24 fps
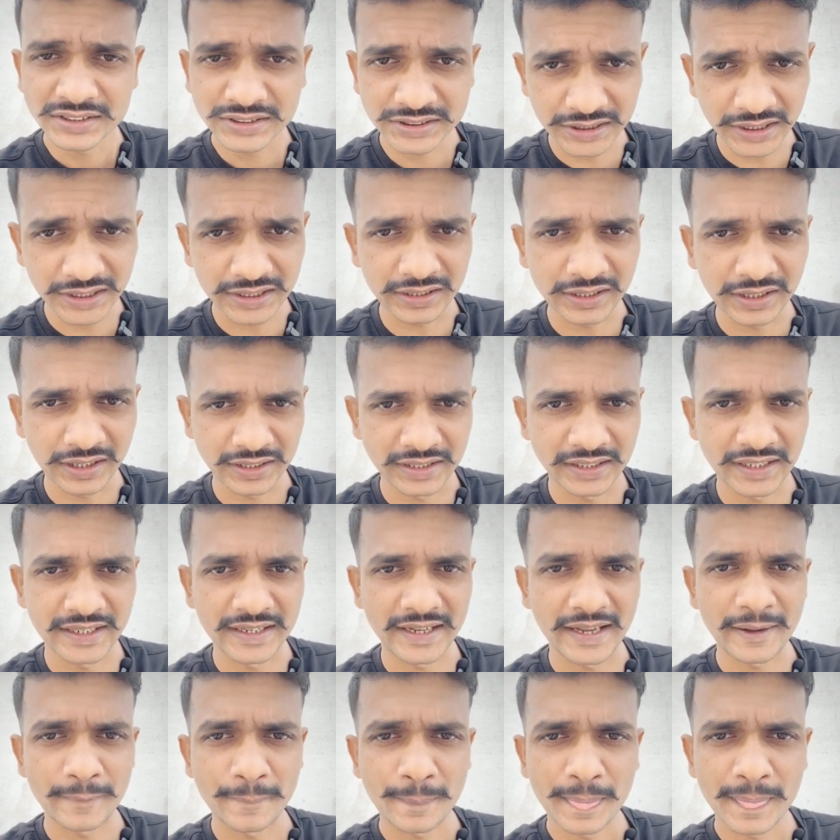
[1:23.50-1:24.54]
सेट कर दिया
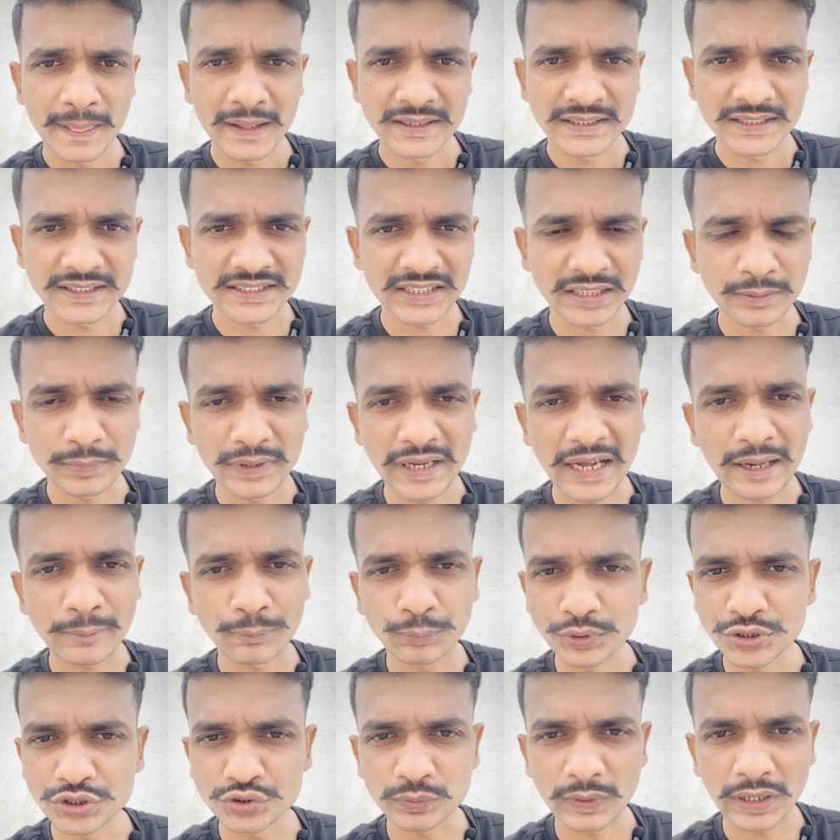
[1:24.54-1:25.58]
जाए जैसे कि बिहार
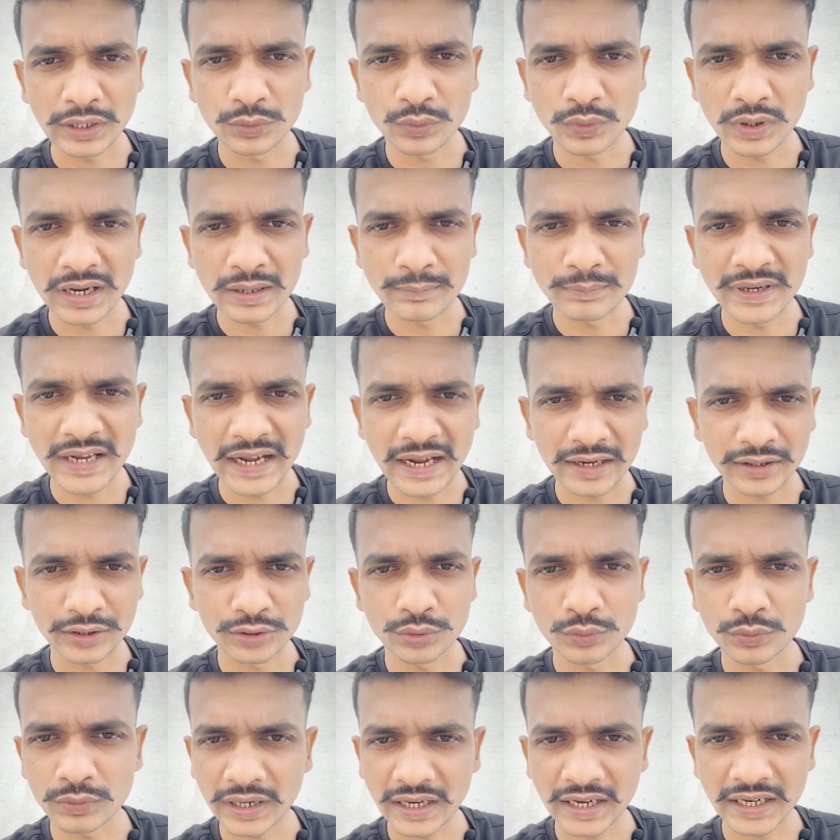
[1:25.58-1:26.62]
पुलिस वालों का बिहार
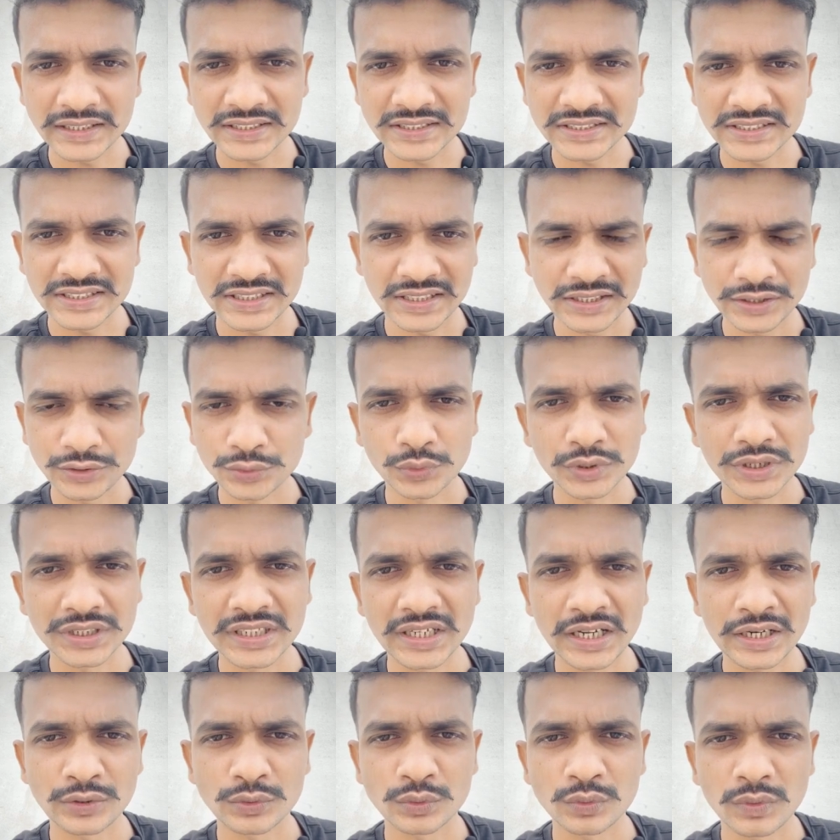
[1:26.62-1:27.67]
दरोगा का जैसे कि
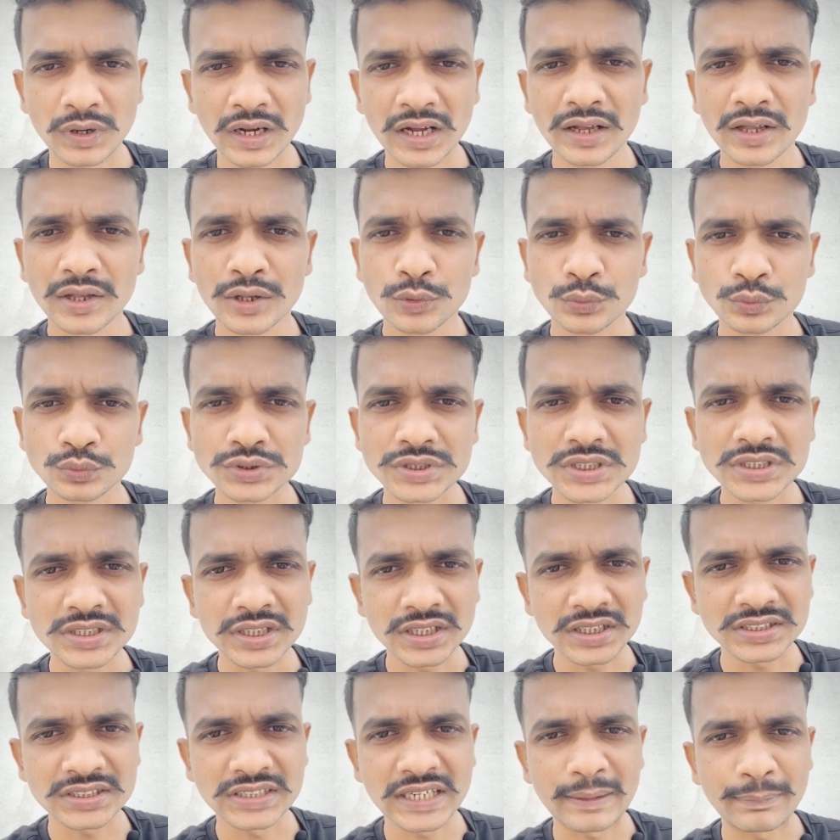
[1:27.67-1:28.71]
योगदान हुआ उसी
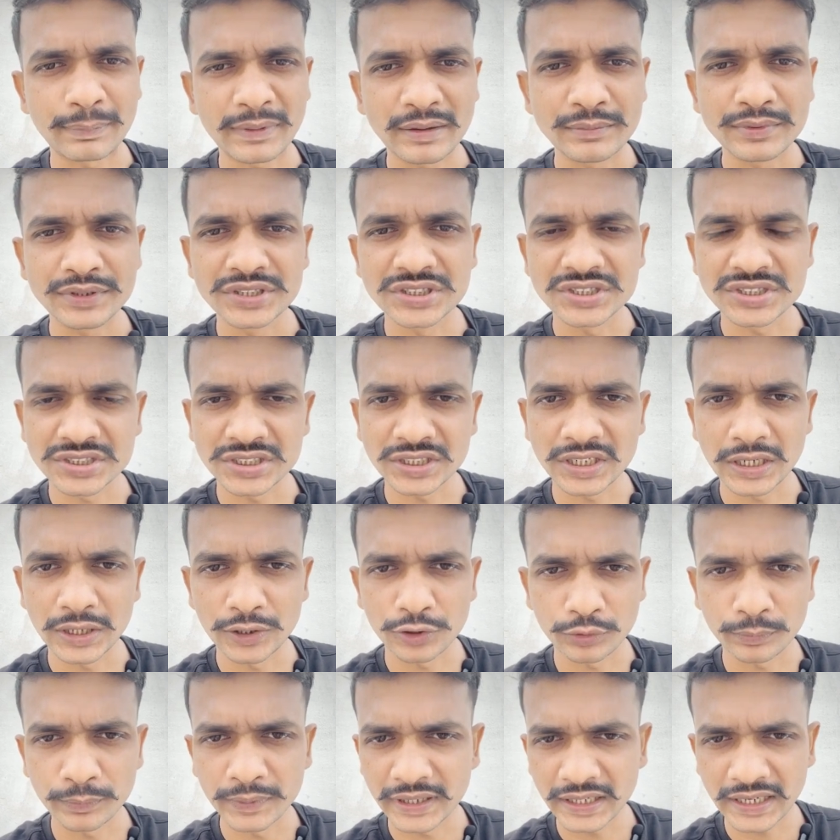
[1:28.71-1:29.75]
तरह से आपका भी डिस्ट्रिक्ट
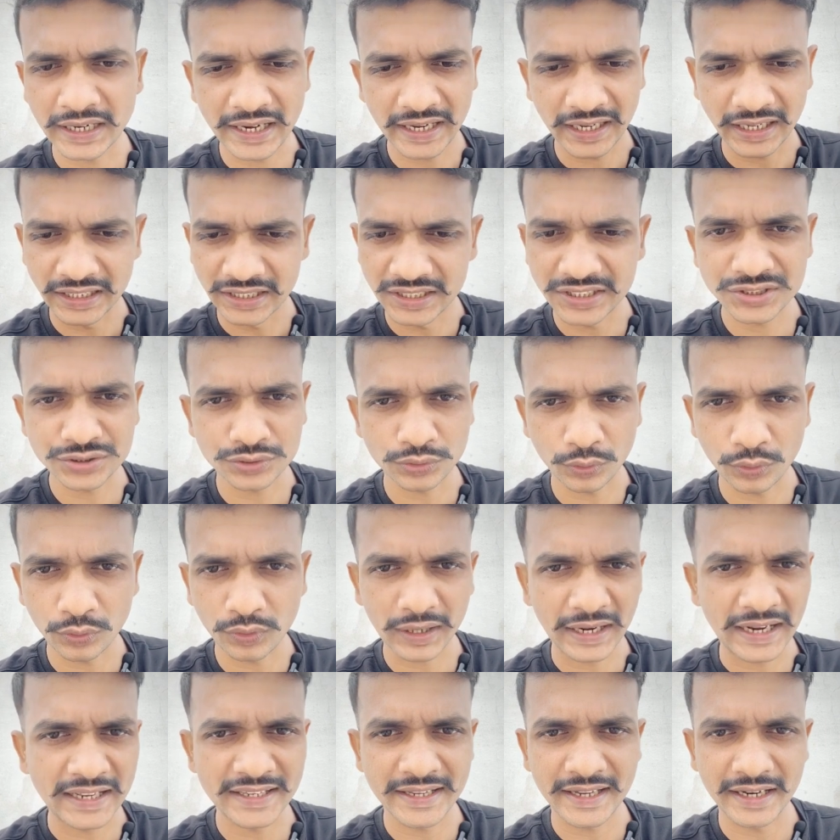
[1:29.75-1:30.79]
अलॉटमेंट का एक लिस्ट
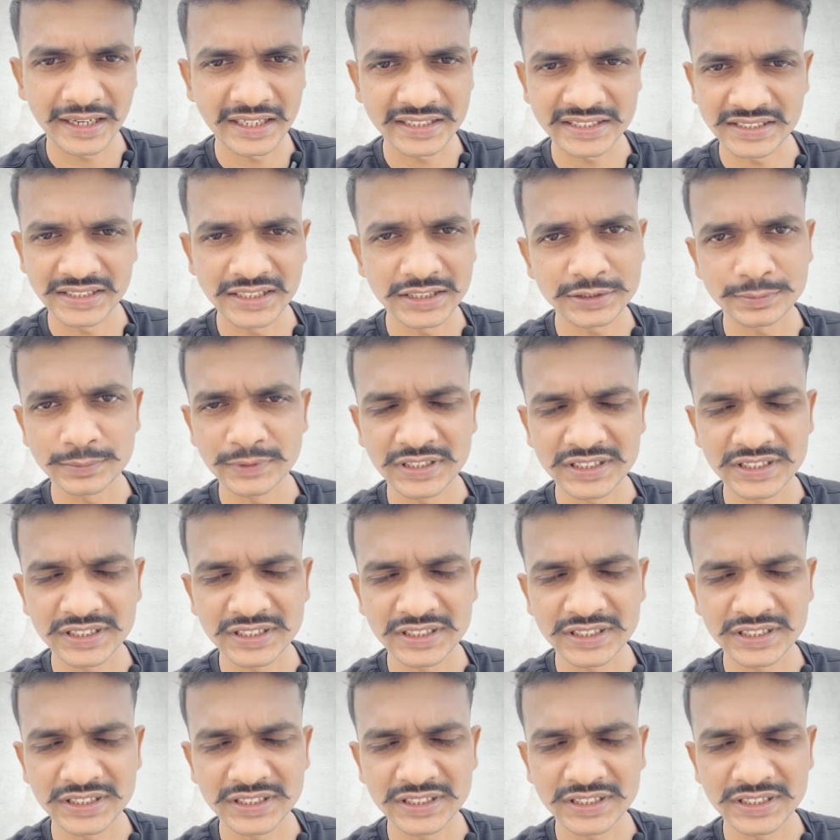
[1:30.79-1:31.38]
और आ जाएगा सी